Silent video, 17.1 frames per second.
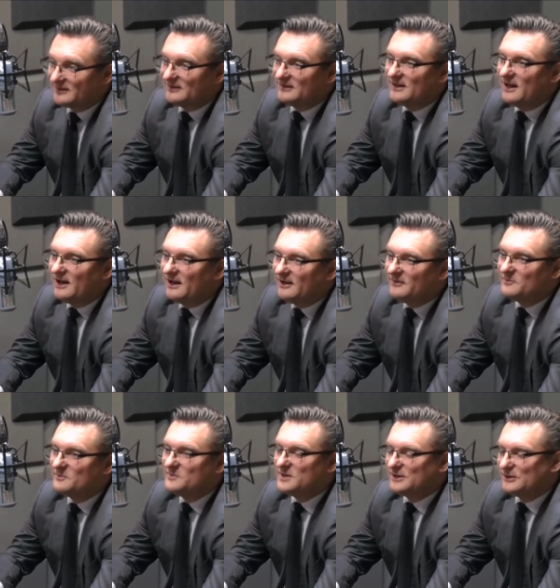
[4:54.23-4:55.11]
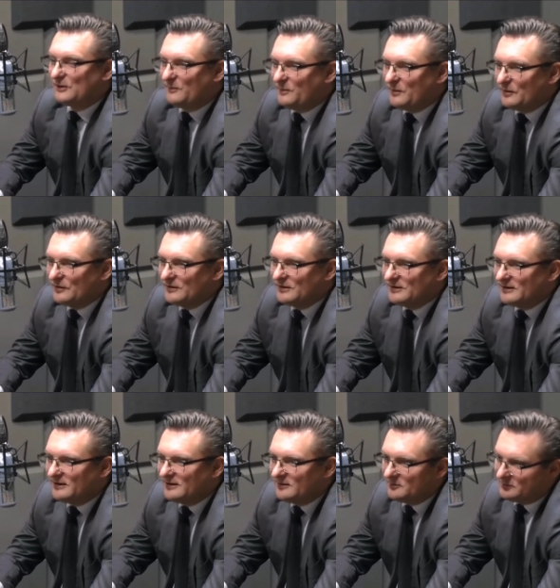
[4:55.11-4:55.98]
dla metropolii
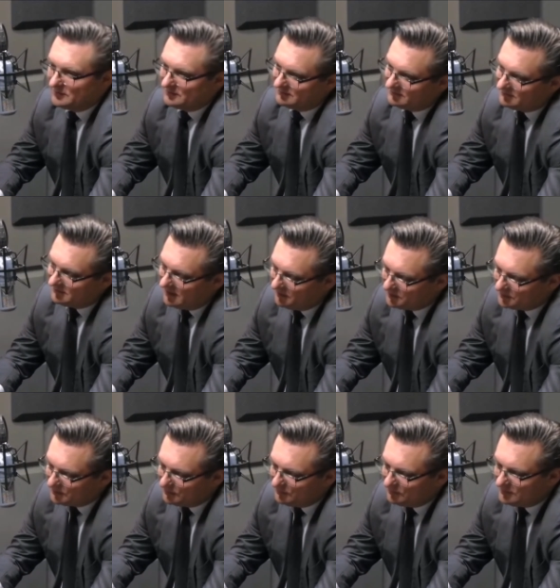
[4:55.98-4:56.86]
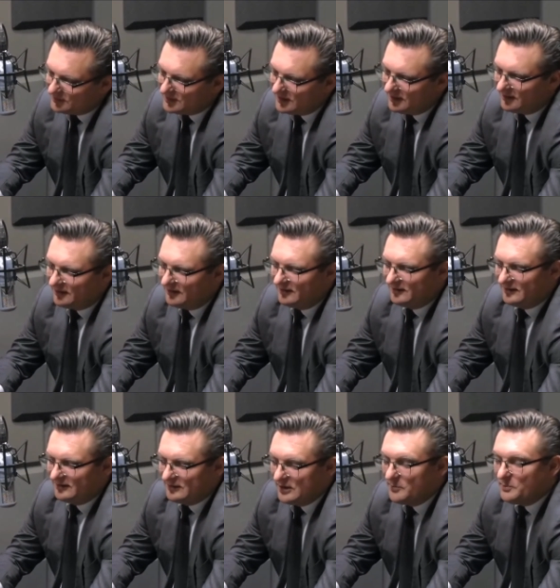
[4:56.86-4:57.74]
bo absolutnie
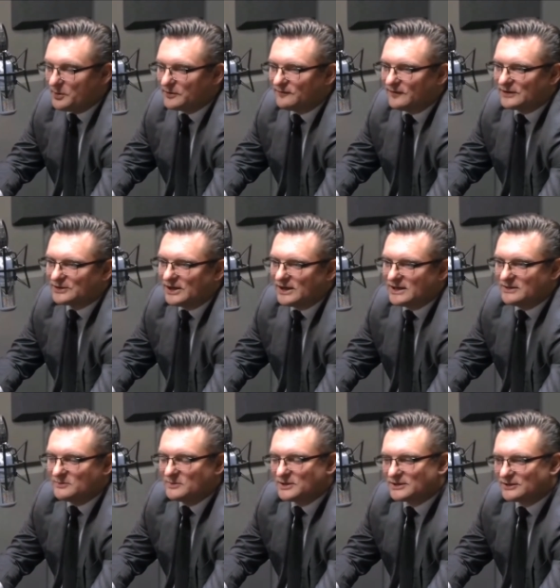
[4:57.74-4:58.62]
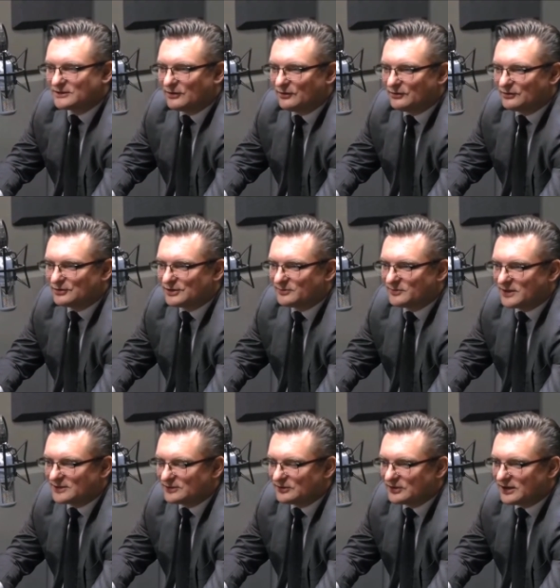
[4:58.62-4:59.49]
niepodważalnym jest to, że
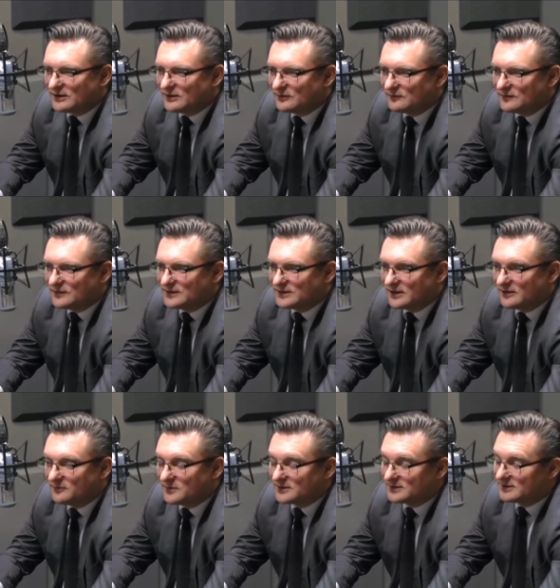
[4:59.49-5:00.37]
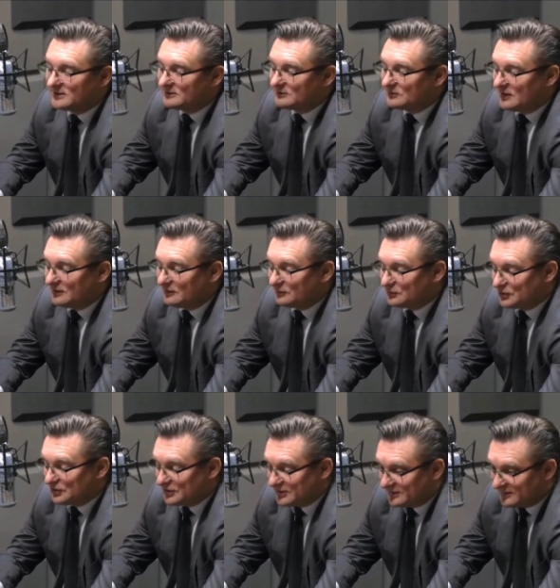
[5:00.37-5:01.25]
miasto Katowice, bez względu na to,
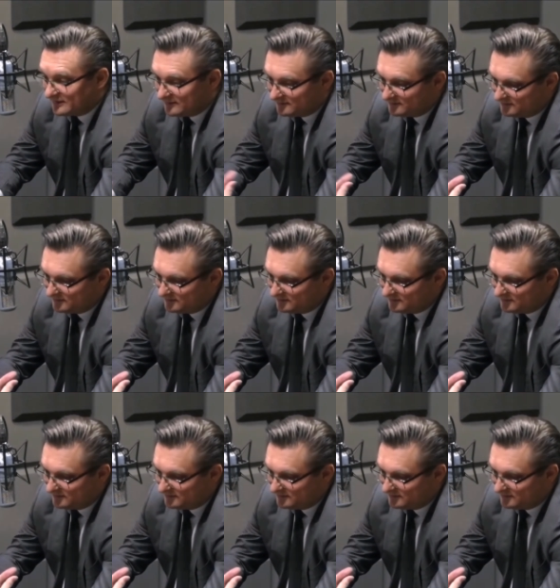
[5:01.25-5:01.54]
czy